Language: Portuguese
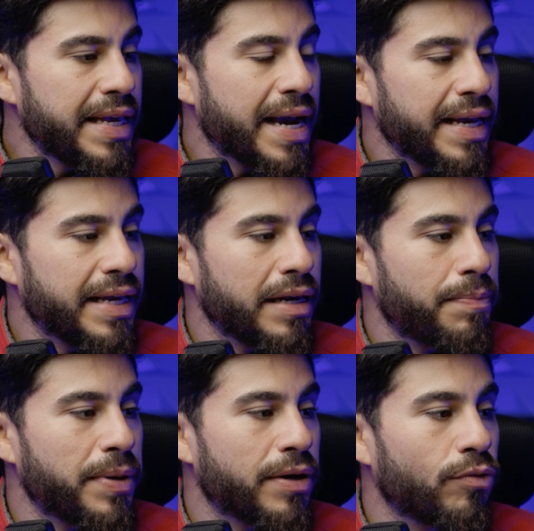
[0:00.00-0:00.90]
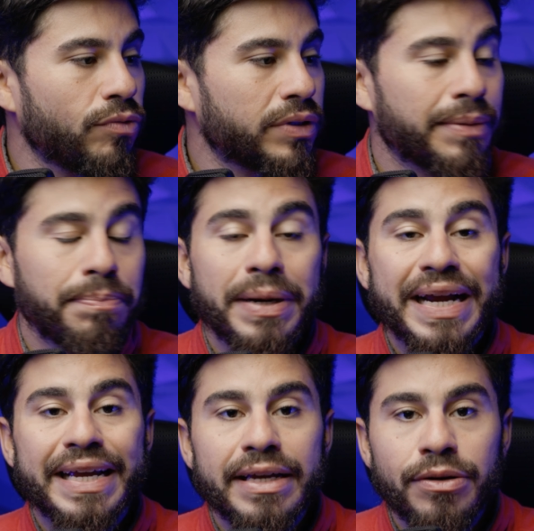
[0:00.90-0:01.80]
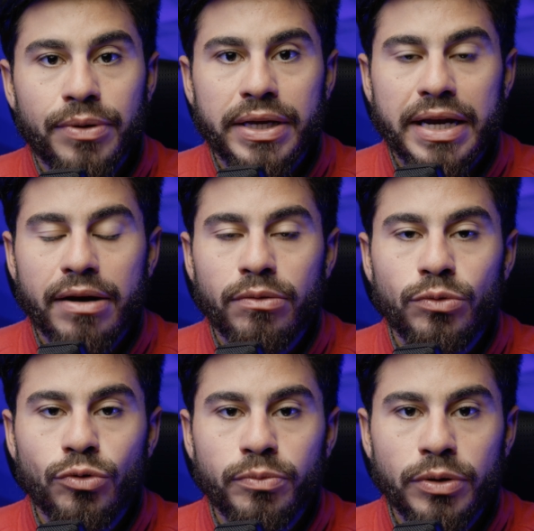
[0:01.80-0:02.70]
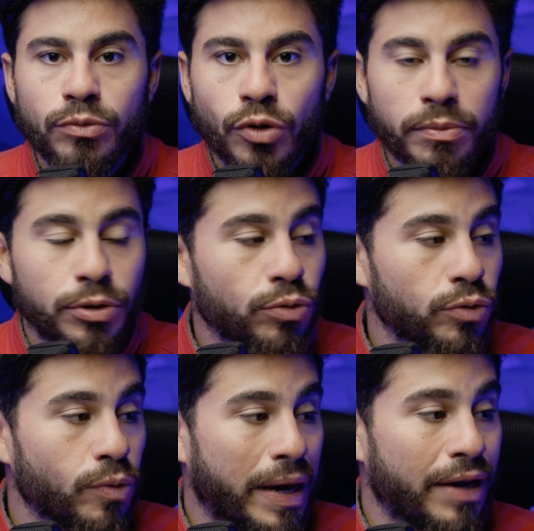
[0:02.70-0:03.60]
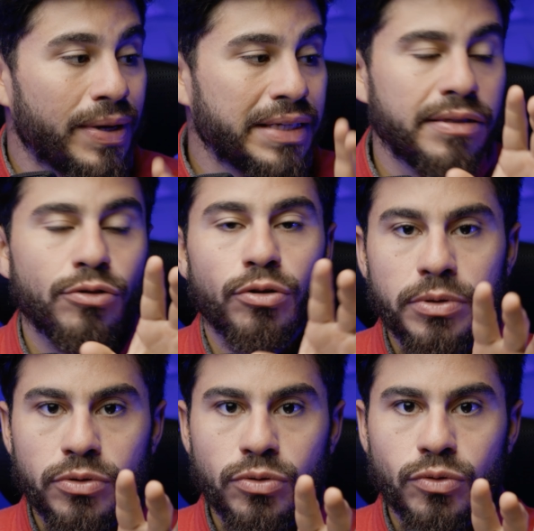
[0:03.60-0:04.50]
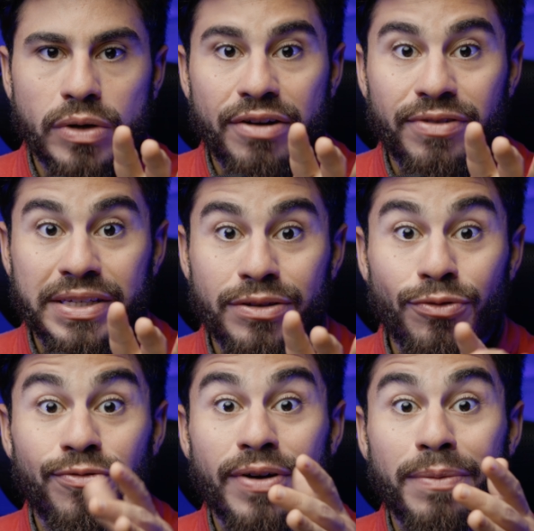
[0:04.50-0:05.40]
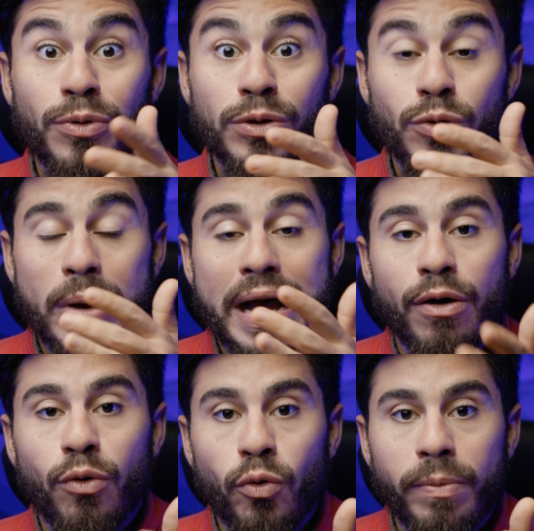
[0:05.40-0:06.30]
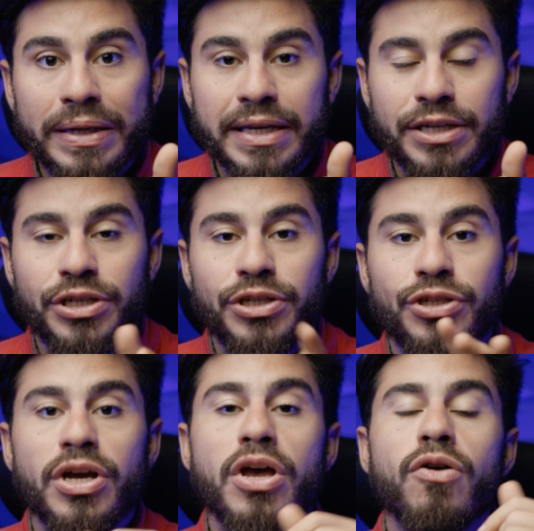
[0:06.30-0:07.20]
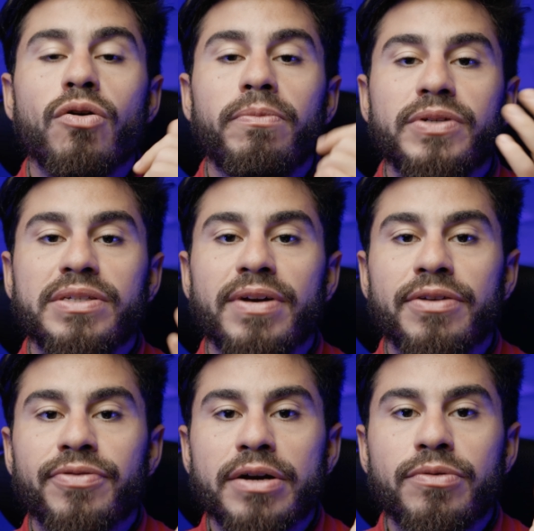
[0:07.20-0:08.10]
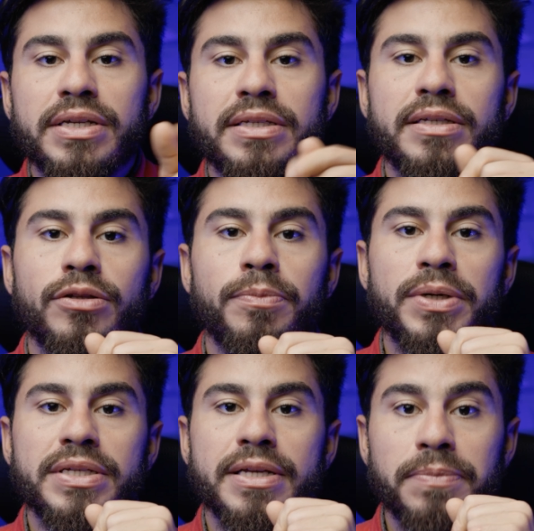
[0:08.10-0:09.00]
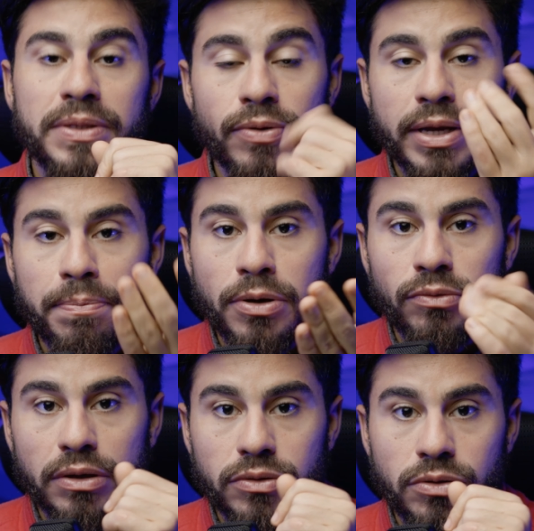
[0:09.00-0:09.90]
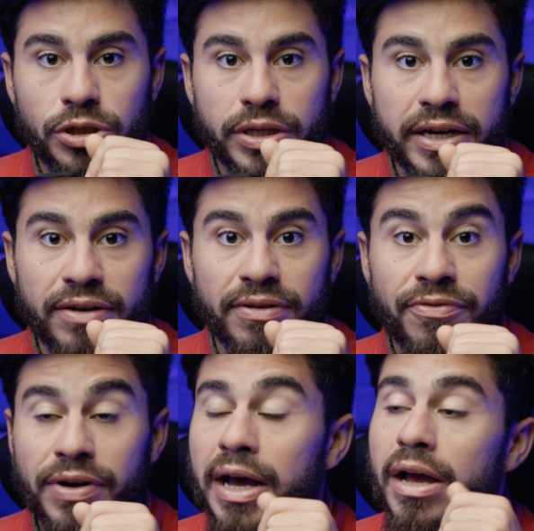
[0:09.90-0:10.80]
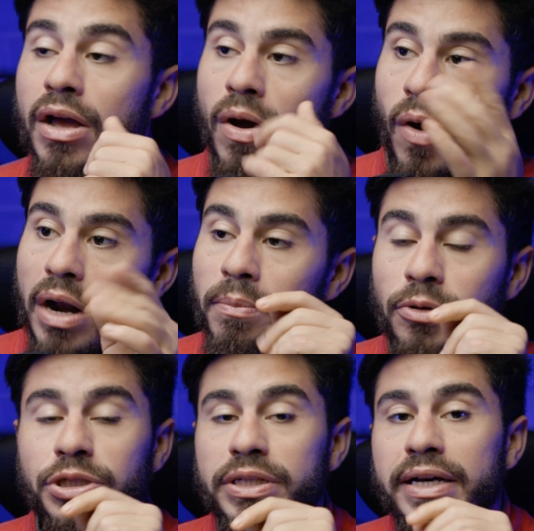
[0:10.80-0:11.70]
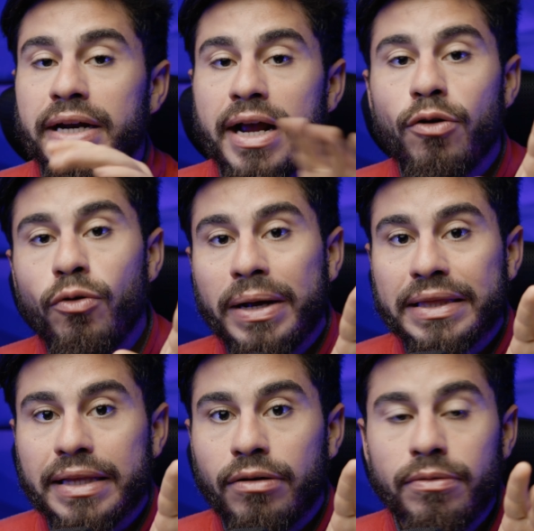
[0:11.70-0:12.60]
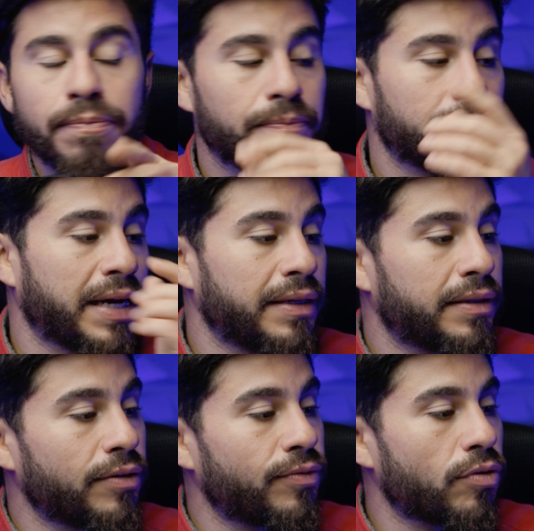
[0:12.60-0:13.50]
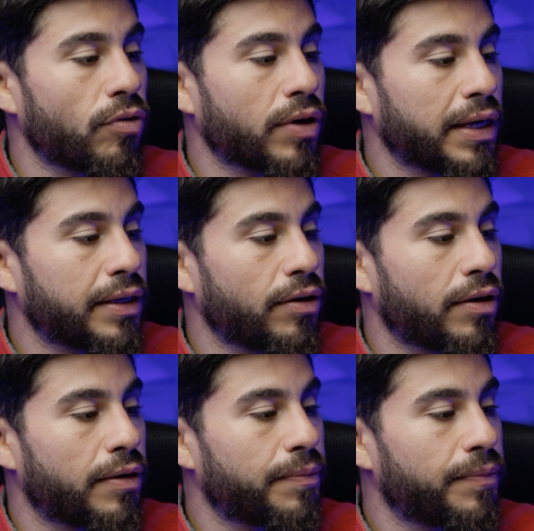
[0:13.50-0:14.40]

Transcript: E aí ele pergunta para eu criar um nome, um nome de usuário. Esse nome de usuário vai ser o famoso arroba, tá, gente? como você vai ficar conhecido. Por exemplo, se alguém perguntar o seu Instagram, vai falar: Olha, meu Instagram é arroba tal, tá? Então eu vou colocar aqui, ó.